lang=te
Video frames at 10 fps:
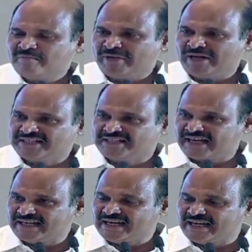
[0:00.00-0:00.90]
మన
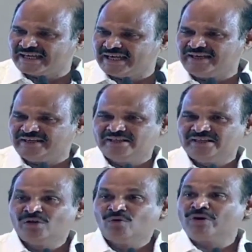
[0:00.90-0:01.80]
జగనన్నకి
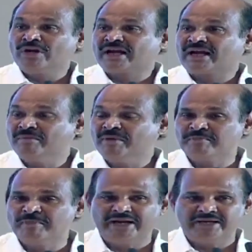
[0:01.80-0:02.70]
ఉన్న
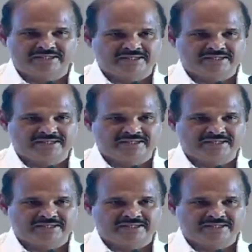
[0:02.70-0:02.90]
కమిట్మెంట్